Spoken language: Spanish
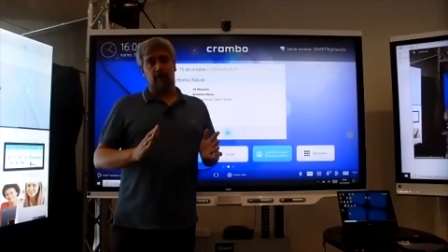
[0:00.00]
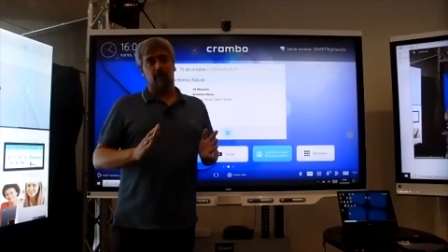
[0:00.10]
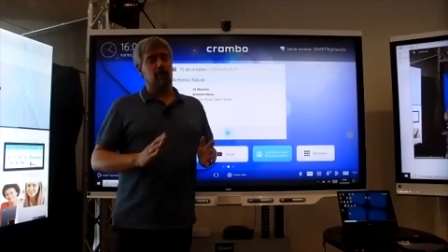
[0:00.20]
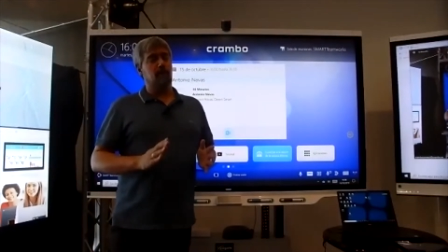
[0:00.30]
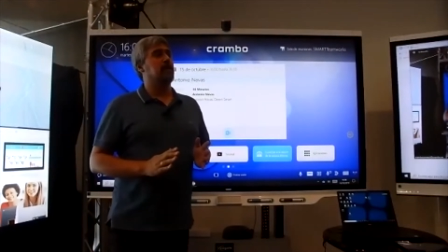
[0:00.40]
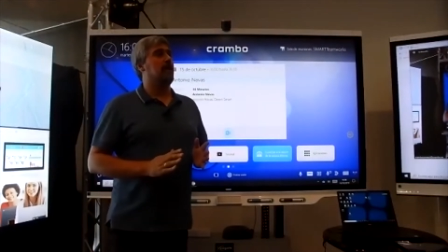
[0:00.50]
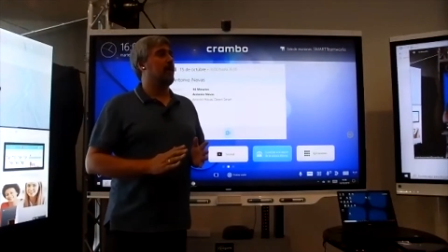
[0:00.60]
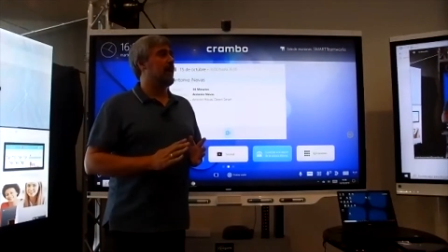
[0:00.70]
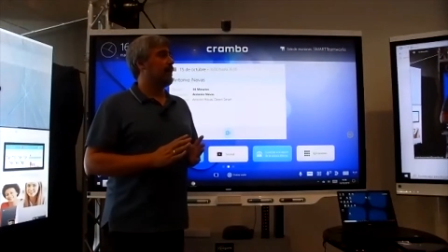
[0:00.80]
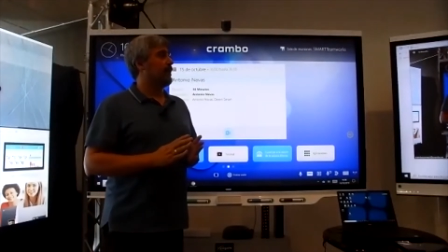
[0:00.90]
Hoy vamos a
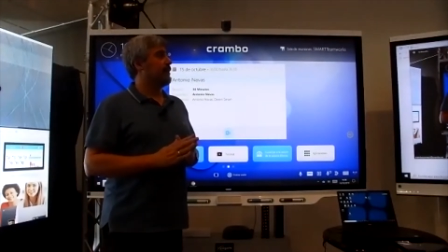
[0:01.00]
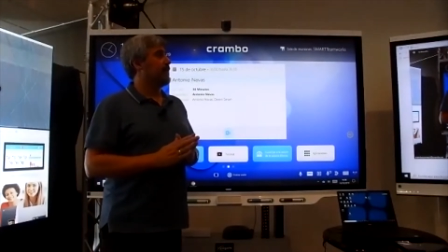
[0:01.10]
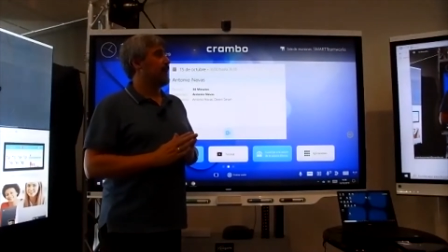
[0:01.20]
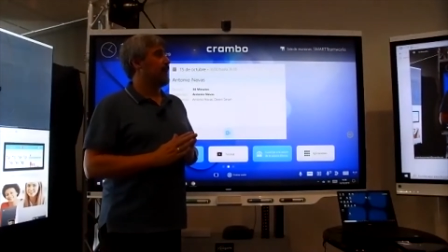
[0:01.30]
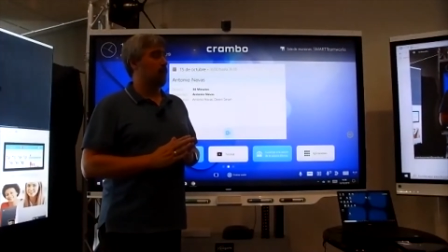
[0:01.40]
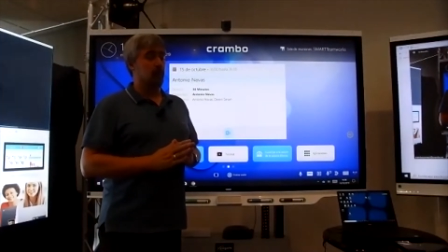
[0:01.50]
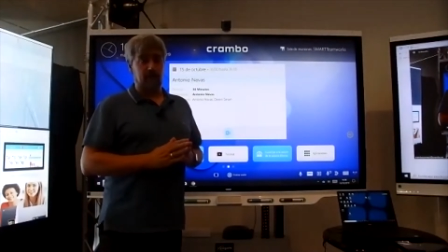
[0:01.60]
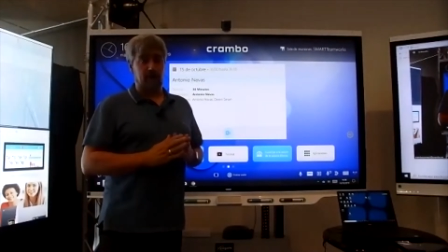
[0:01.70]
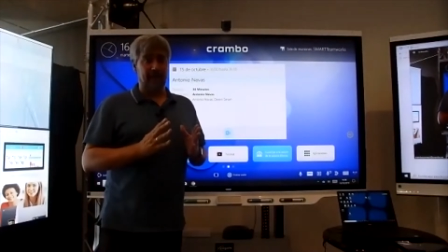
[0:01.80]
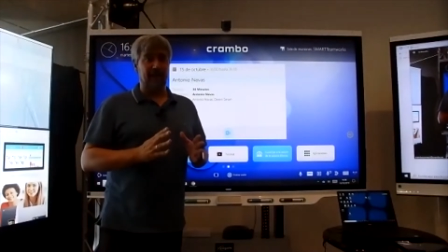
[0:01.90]
hablar de un
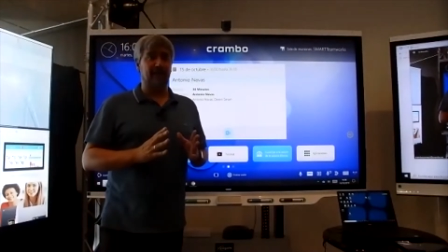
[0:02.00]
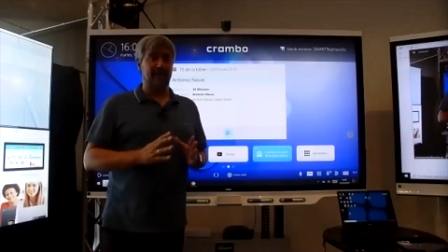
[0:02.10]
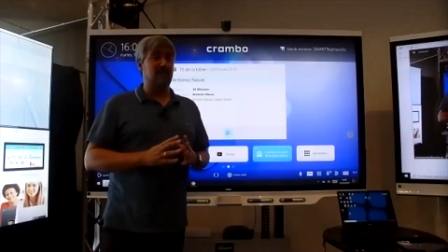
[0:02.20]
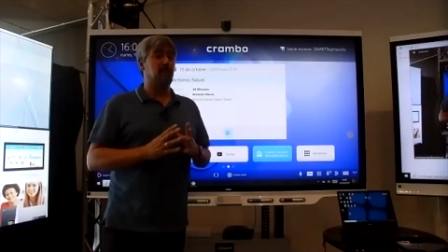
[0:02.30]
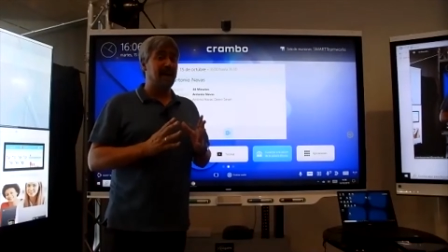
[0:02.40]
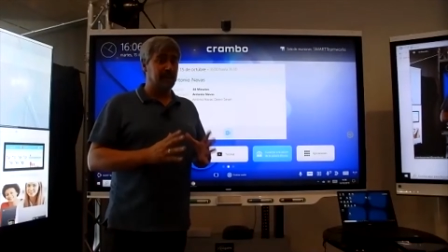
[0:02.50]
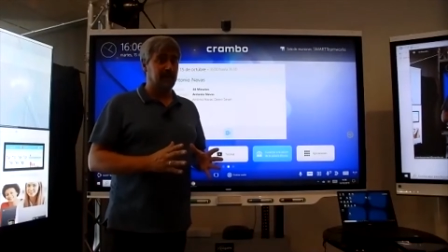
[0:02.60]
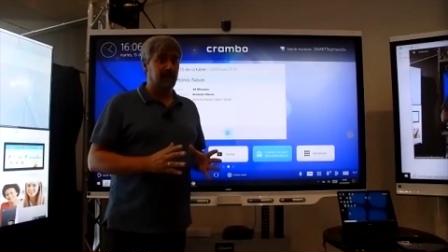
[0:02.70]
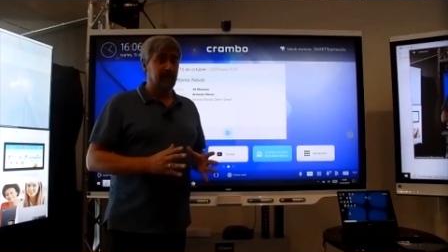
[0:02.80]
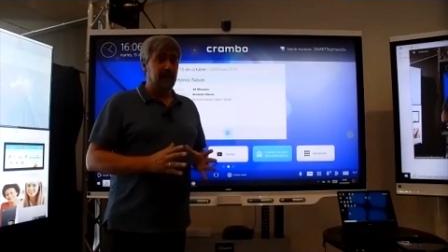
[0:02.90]
fabricante que es Smart
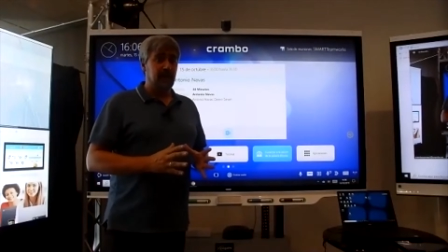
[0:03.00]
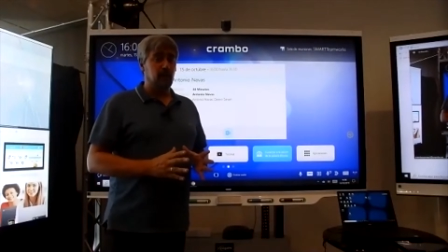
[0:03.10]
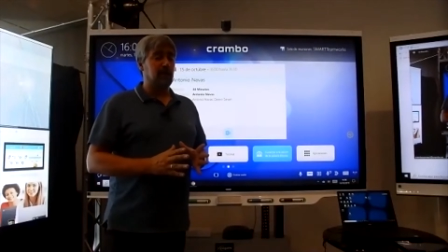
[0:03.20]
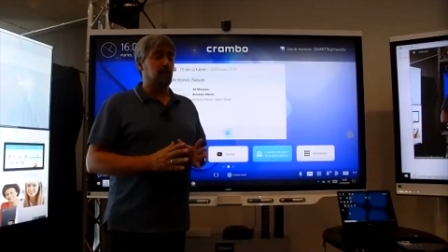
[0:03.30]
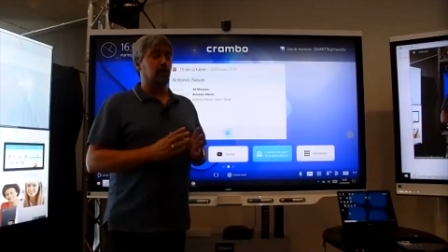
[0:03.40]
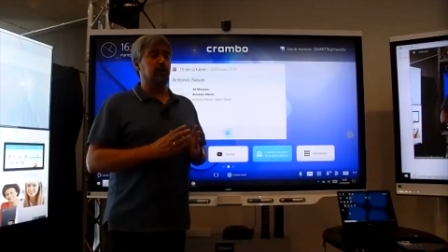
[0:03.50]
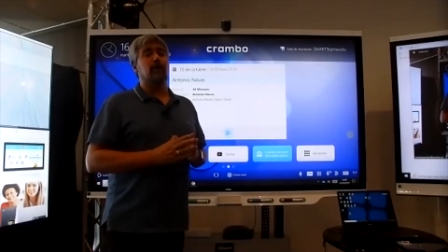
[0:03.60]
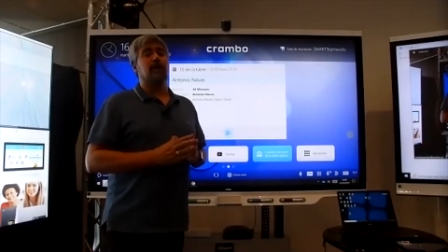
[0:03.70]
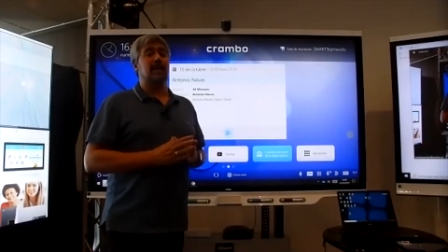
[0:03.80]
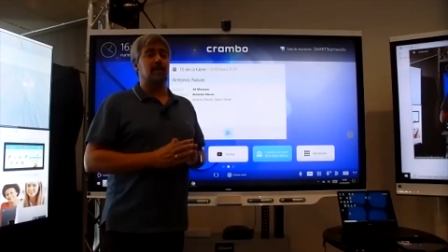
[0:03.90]
y de una solución que
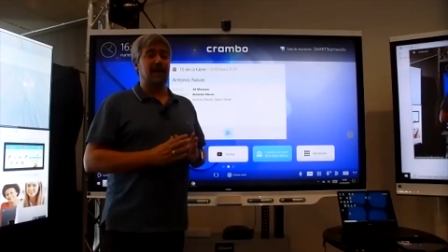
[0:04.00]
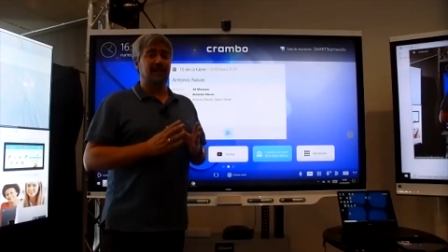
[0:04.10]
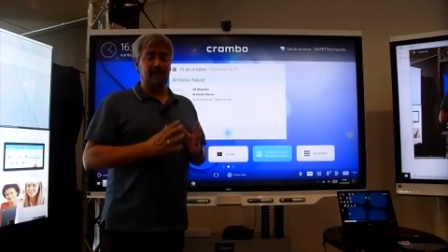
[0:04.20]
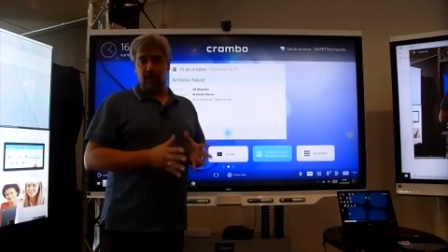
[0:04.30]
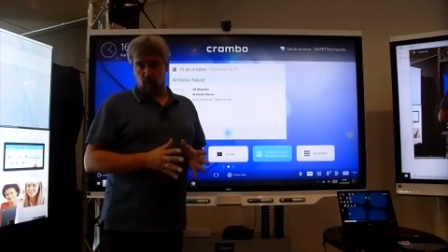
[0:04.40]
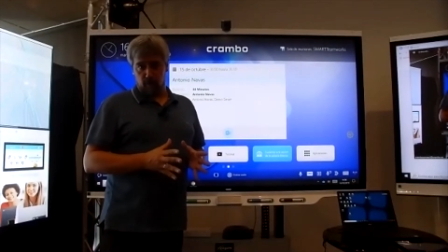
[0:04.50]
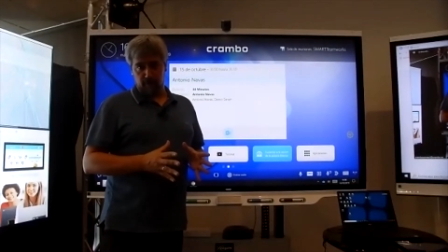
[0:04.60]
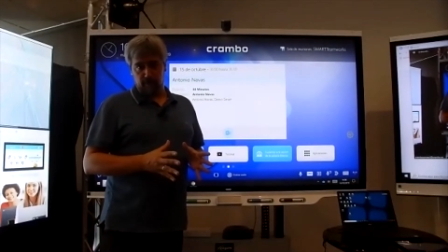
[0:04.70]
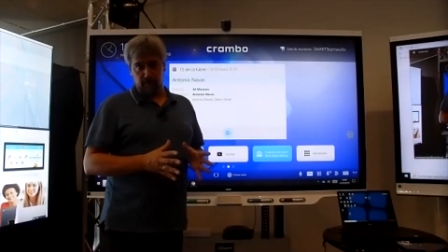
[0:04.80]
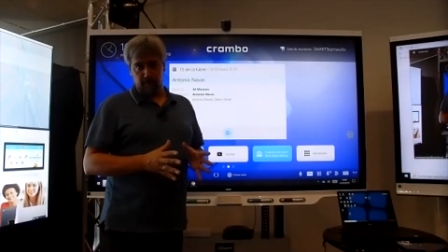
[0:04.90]
se llama
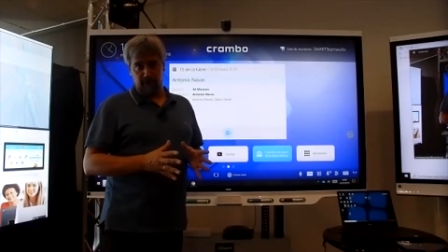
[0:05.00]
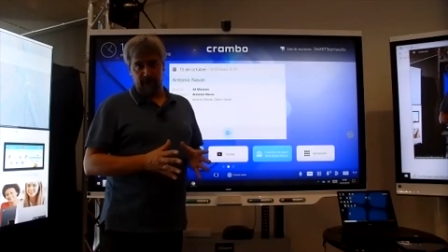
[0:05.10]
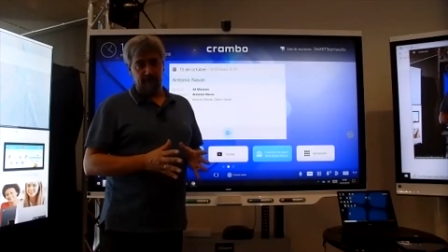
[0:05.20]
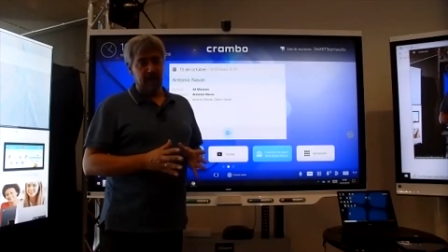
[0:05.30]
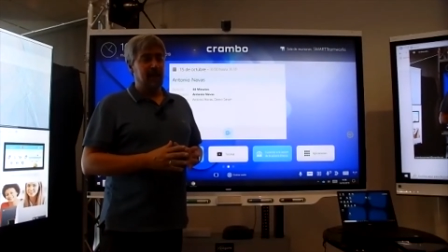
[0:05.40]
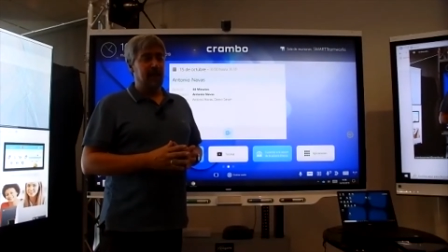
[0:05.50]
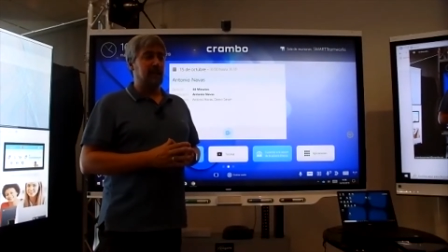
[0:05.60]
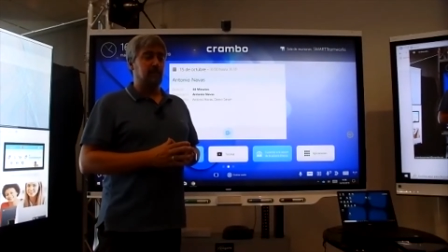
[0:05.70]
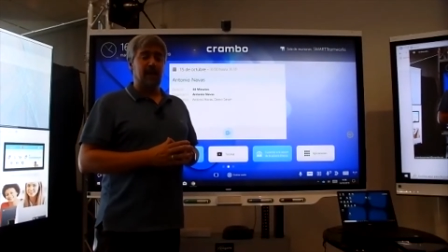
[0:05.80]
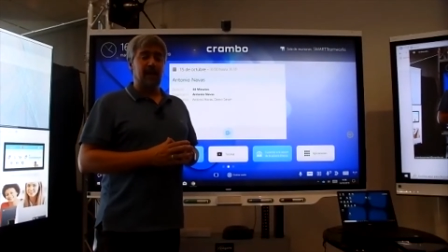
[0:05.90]
Teamworks.
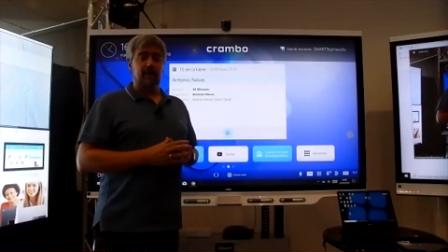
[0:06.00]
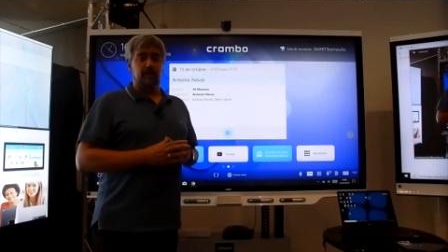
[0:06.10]
Smart,